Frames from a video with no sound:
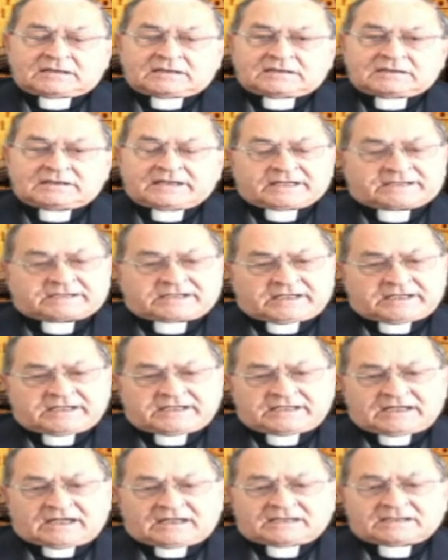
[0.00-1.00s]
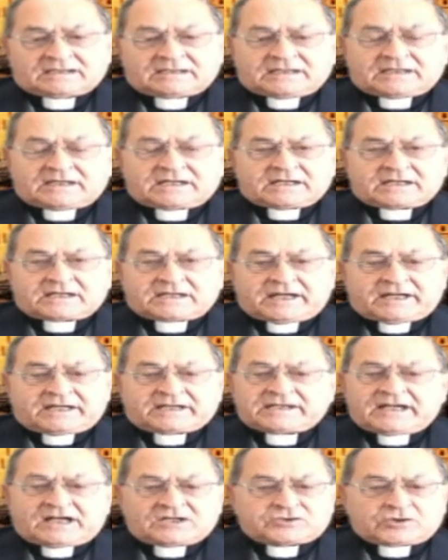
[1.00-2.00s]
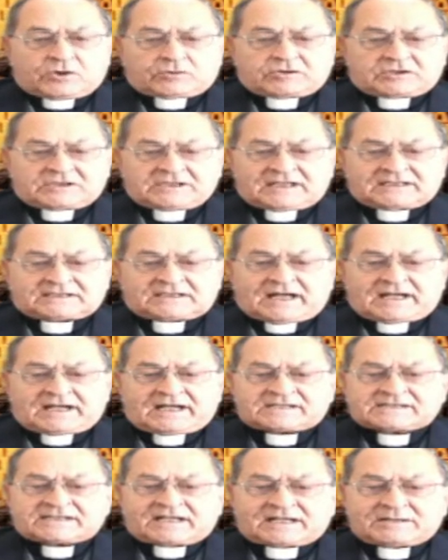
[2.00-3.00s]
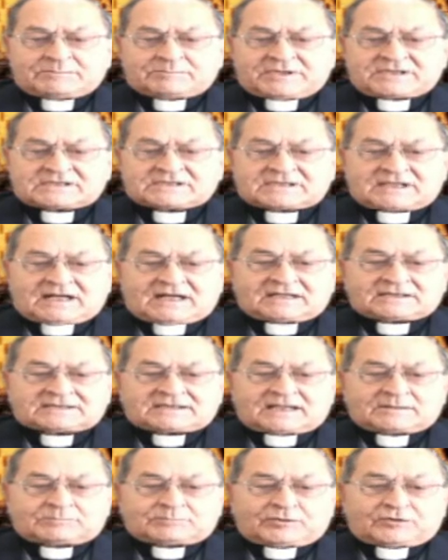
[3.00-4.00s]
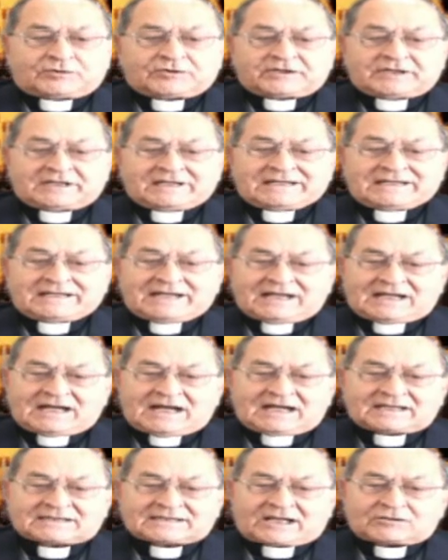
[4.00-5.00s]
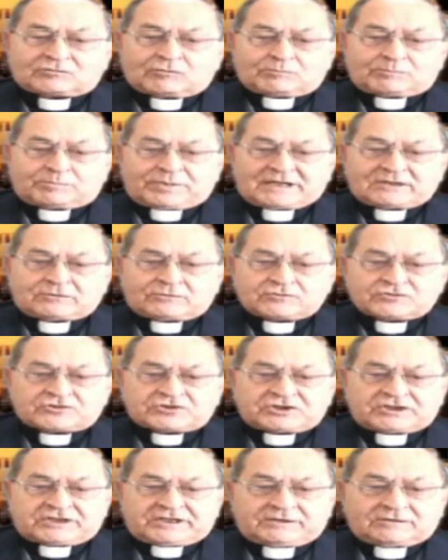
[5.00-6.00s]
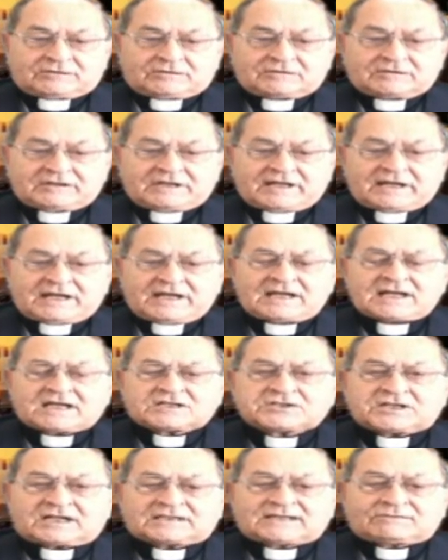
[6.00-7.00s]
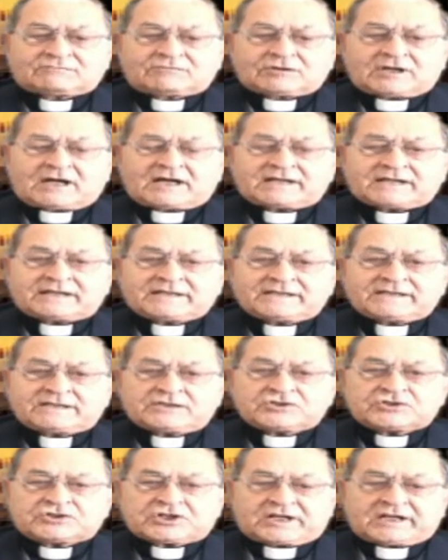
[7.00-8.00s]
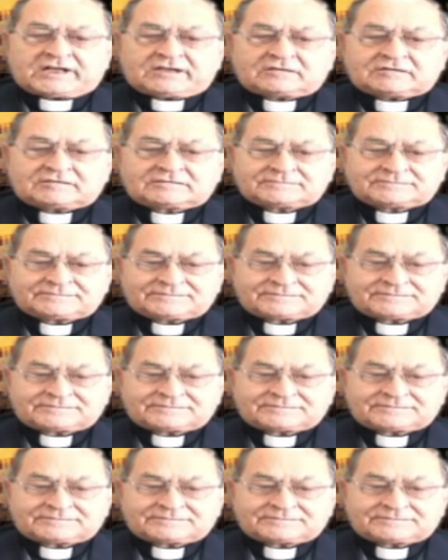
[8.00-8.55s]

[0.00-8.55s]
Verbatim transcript: Letterina che nel giorno di Natale sarebbe stata poi legata ad un palloncino e lasciata volare in cielo.